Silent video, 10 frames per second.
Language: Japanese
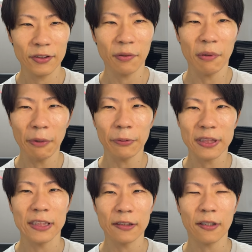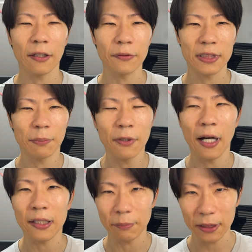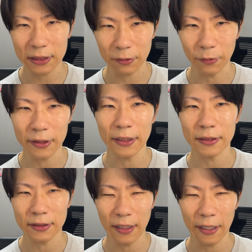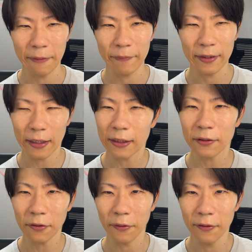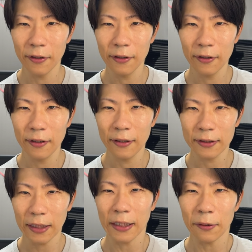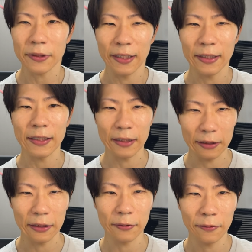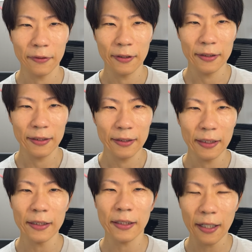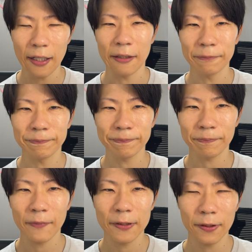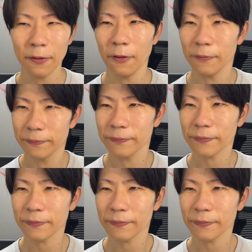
このまま落ちていく可能性もあります、オーディエンスが。だけど、ただの停滞期なんだと。何か、その、